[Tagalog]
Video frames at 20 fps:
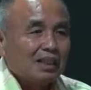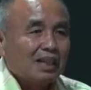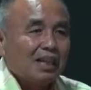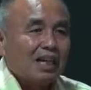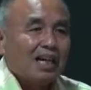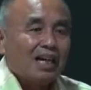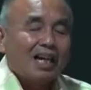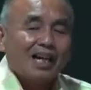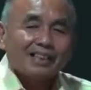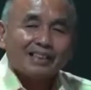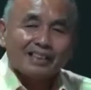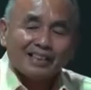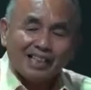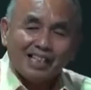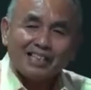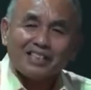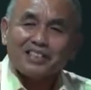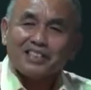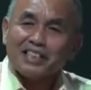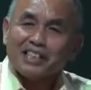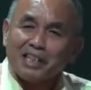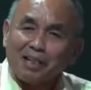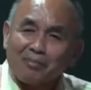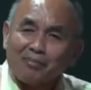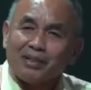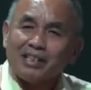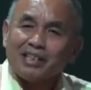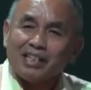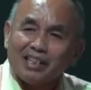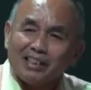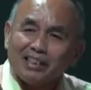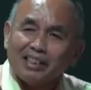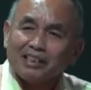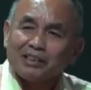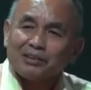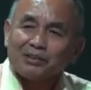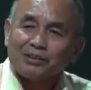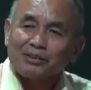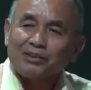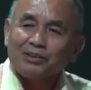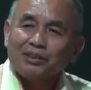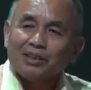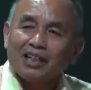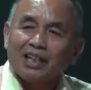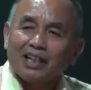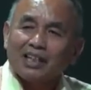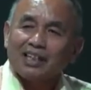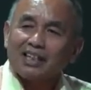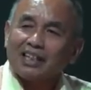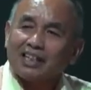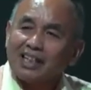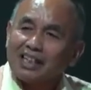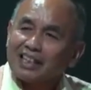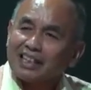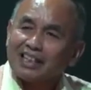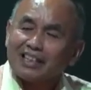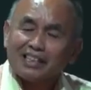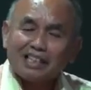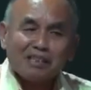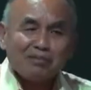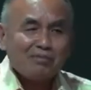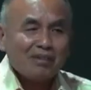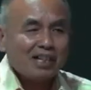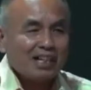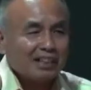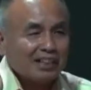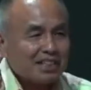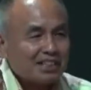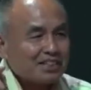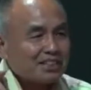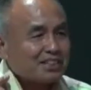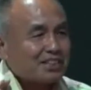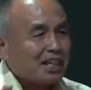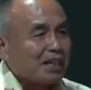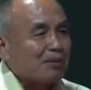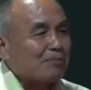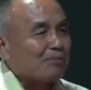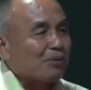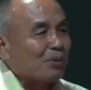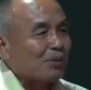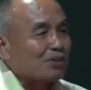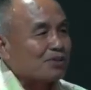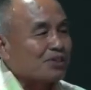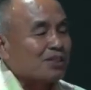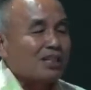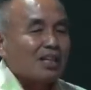At ang sinabihan nito, ang kanyang mga disciples,